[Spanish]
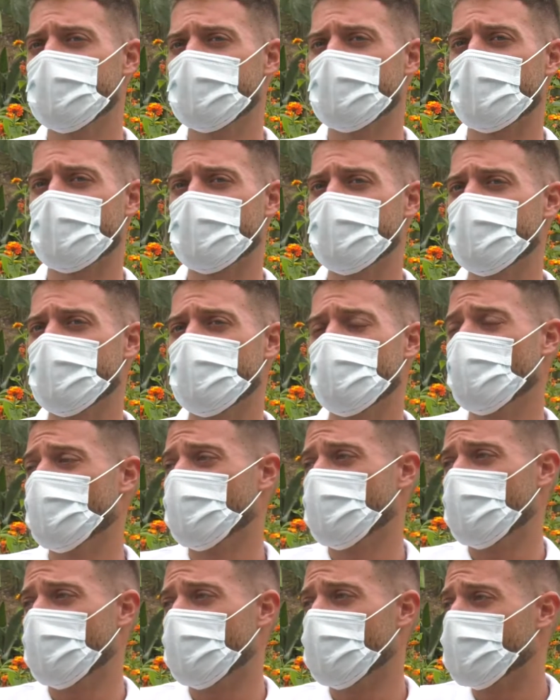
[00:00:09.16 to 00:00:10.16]
de que aquello
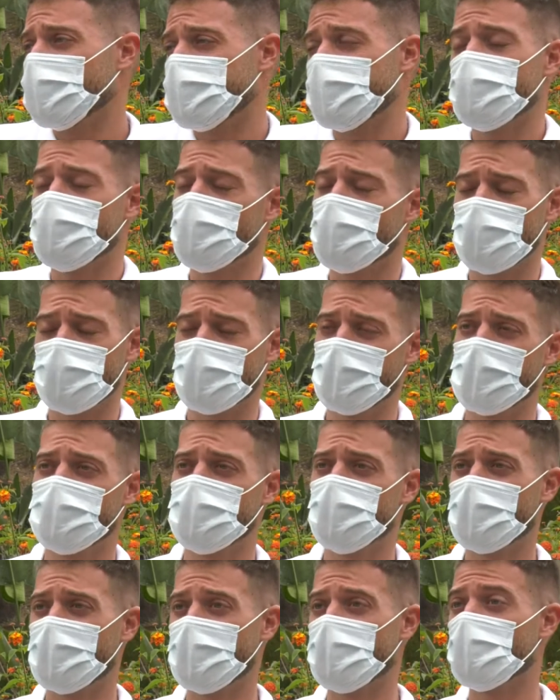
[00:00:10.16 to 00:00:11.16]
no está
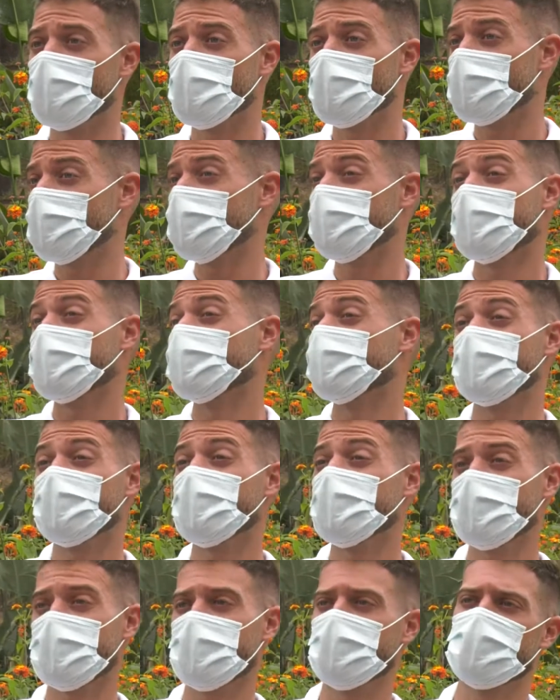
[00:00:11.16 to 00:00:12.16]
funcionando, aquello no se
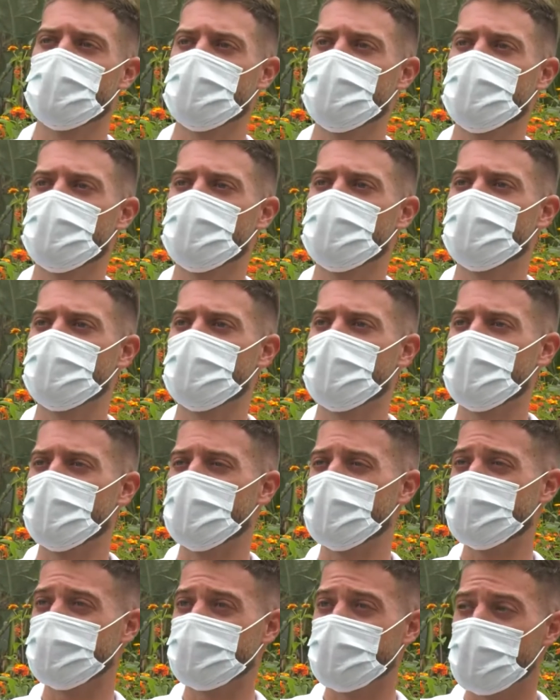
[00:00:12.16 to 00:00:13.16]
mantiene en,
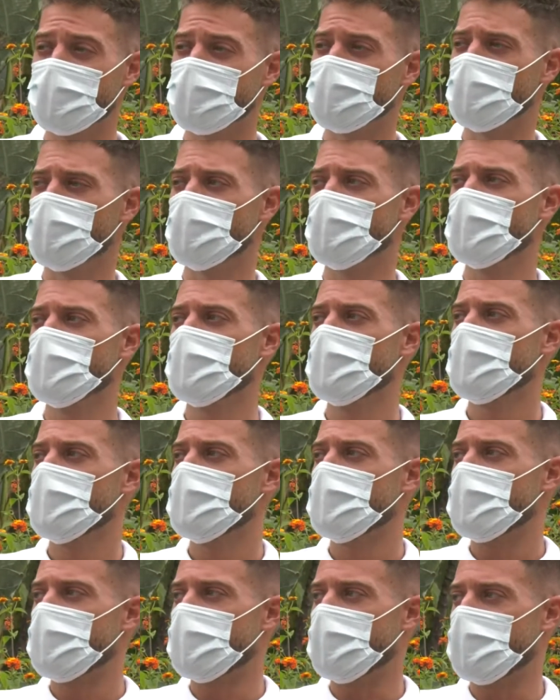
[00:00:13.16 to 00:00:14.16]
el tiempo.
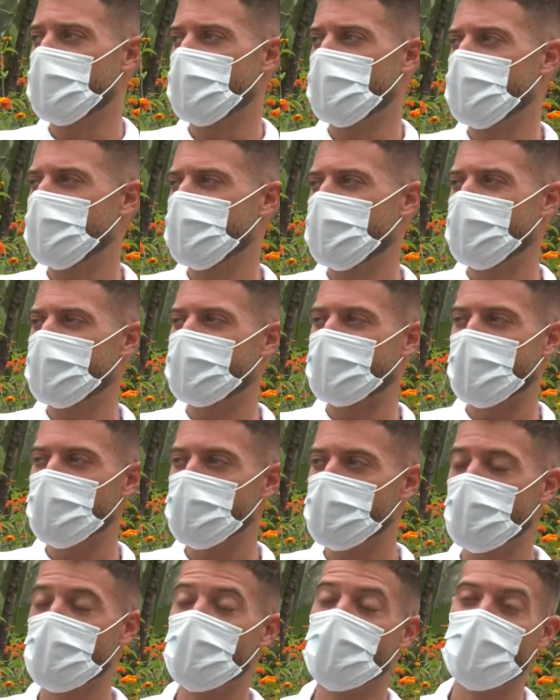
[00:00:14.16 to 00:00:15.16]
E, el
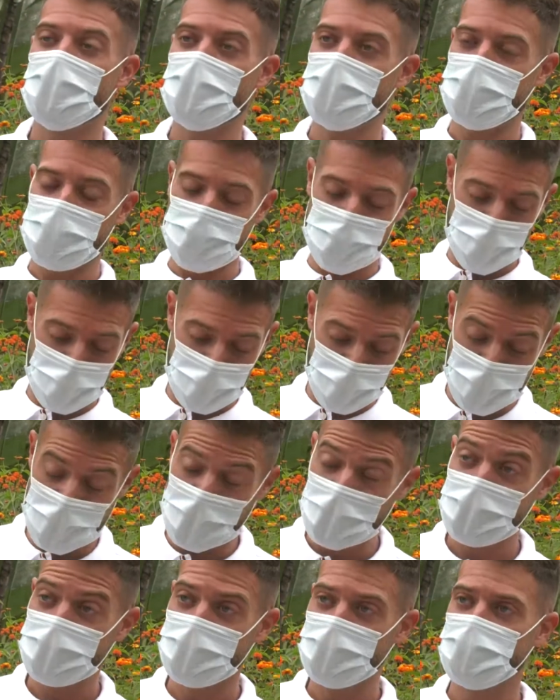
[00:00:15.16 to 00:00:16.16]
cambio no es ni
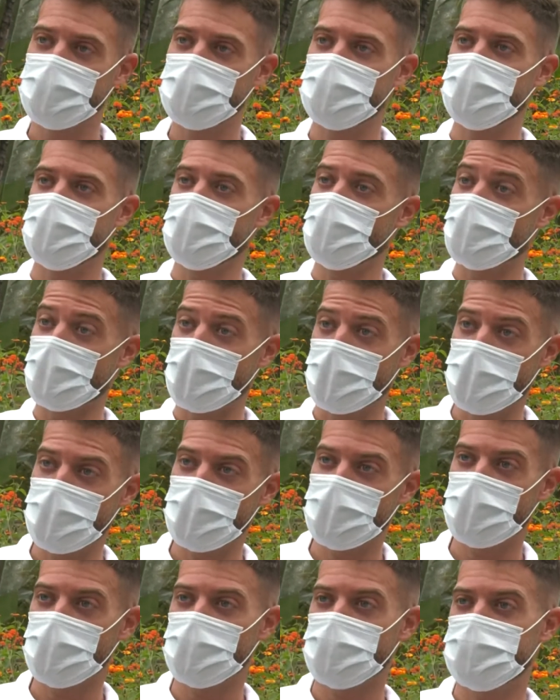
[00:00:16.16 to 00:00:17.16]
real, ni
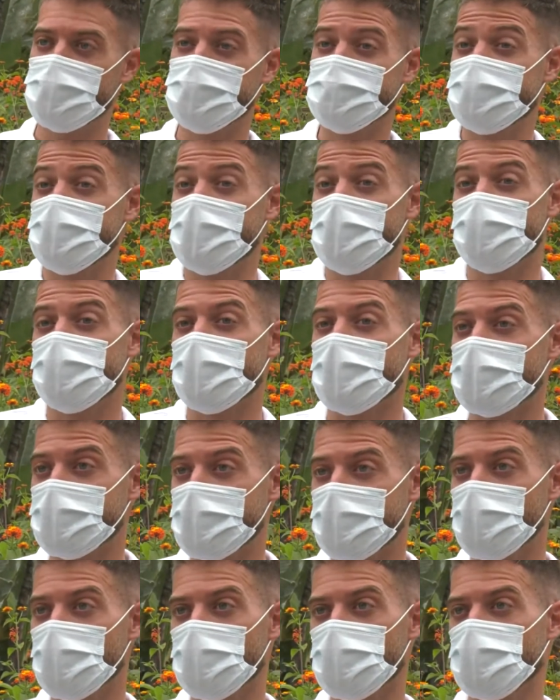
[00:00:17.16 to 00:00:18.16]
duradero, ni
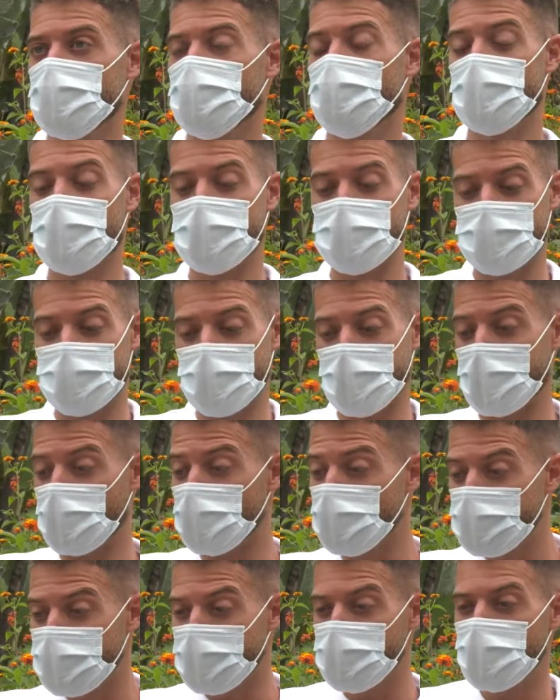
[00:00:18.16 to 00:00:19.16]
significativo. Durante
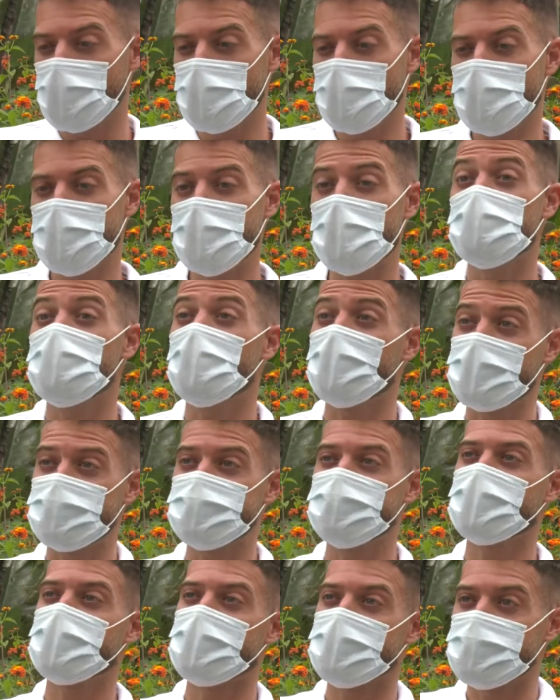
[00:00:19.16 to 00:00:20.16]
algún tiempo de mi vida
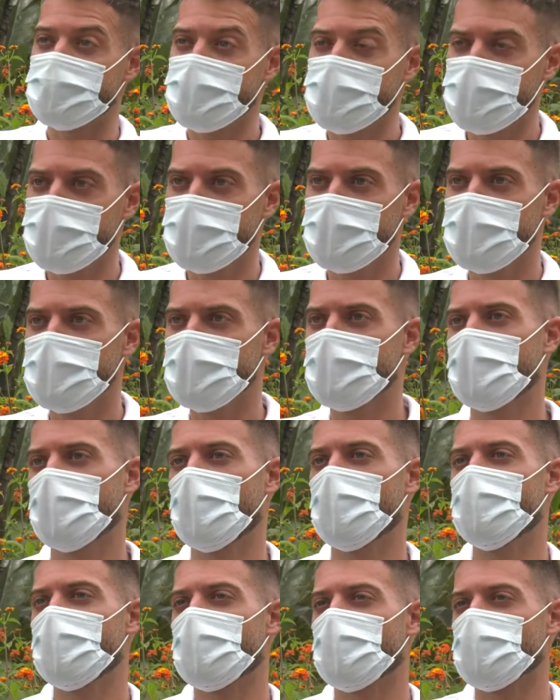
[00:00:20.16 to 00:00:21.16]
parecía que sí, que
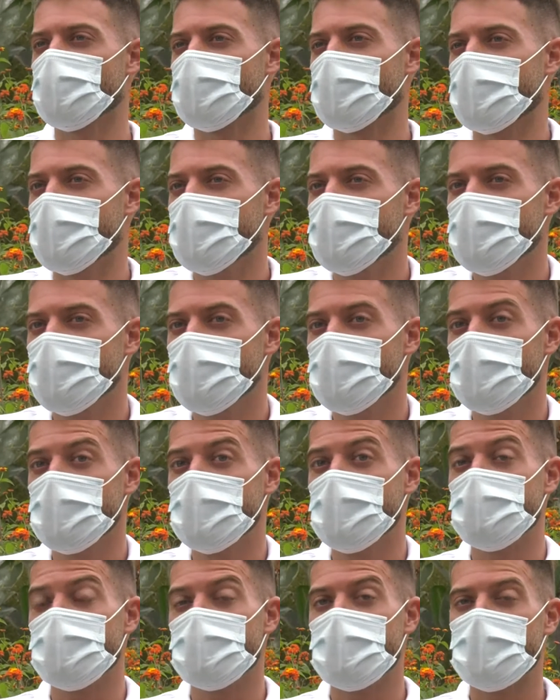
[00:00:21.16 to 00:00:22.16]
lo había conseguido,
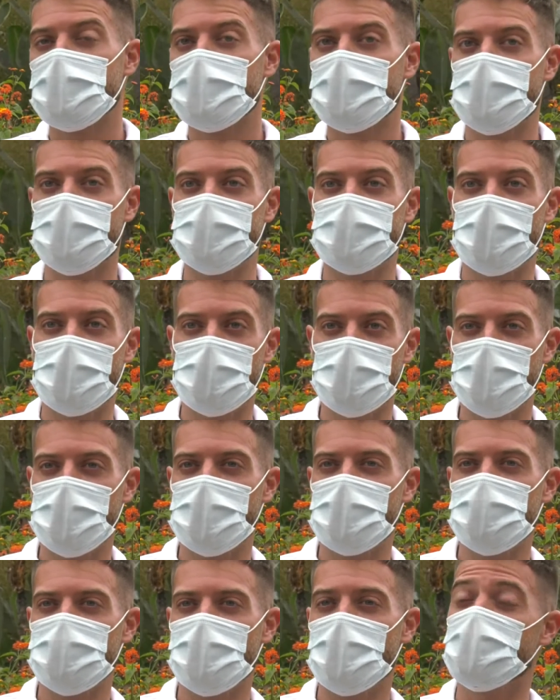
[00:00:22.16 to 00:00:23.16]
y tal vez
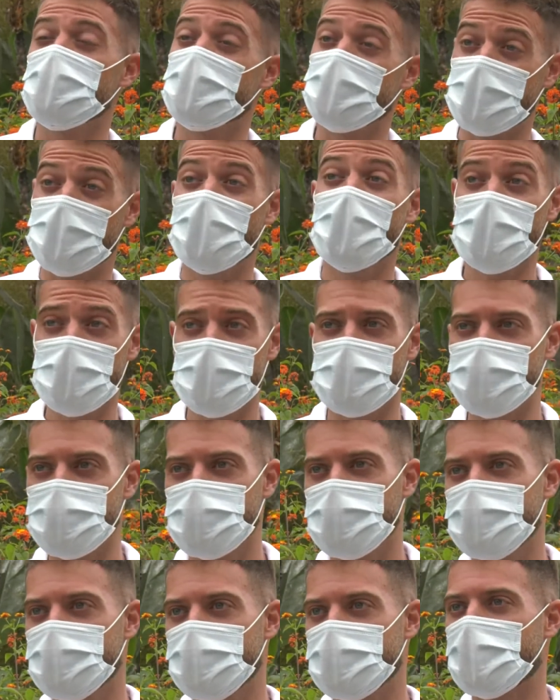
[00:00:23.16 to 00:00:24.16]
eran más mis ganas
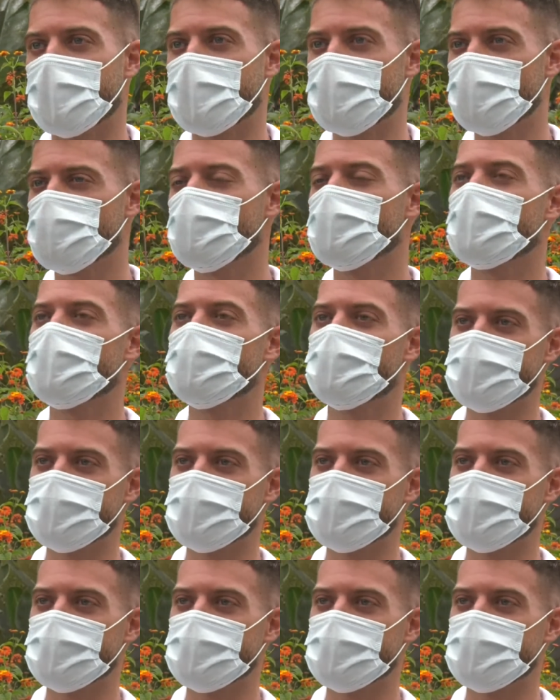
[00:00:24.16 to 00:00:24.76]
de que aquello estuviera